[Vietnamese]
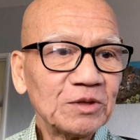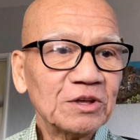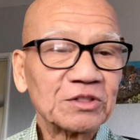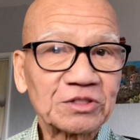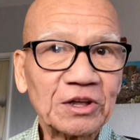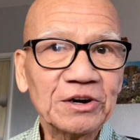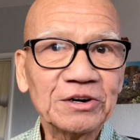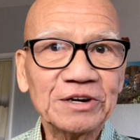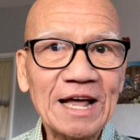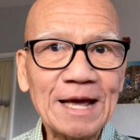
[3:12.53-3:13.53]

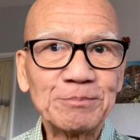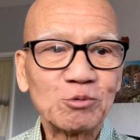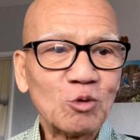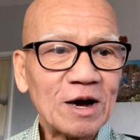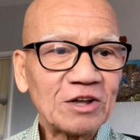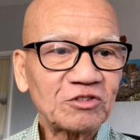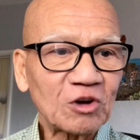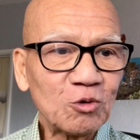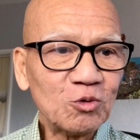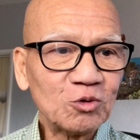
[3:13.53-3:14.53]
từ đẹp quá
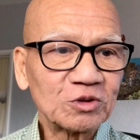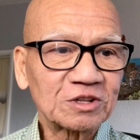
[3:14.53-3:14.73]
xấu